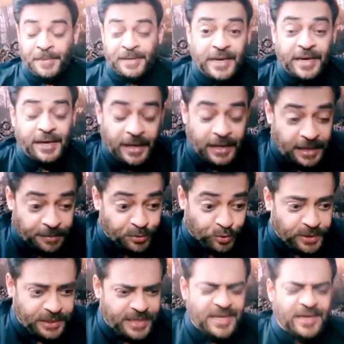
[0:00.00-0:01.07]
मेरी
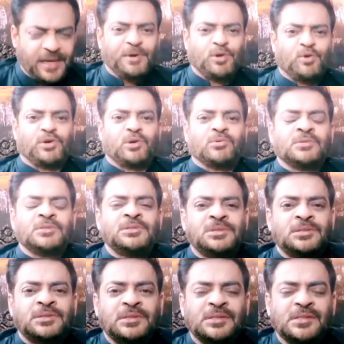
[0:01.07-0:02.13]
कमजोरी नहीं है कि मैं रो रहा
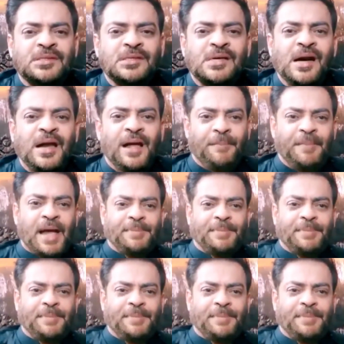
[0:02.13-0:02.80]
हूं